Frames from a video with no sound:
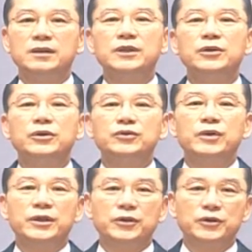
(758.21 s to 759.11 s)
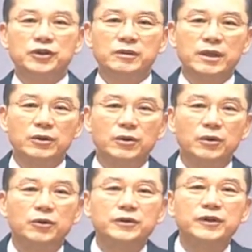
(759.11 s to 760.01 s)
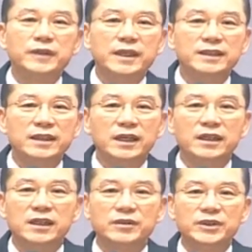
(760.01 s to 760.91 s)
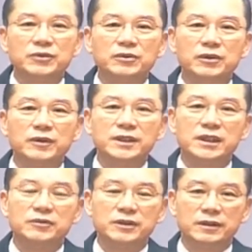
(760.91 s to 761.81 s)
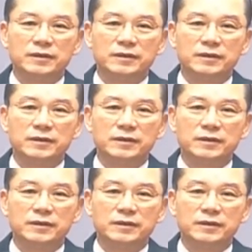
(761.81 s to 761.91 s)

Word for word: 그리고 중학교를 졸업하고 고등학교에 지나가는 SFC 운동원 여러분.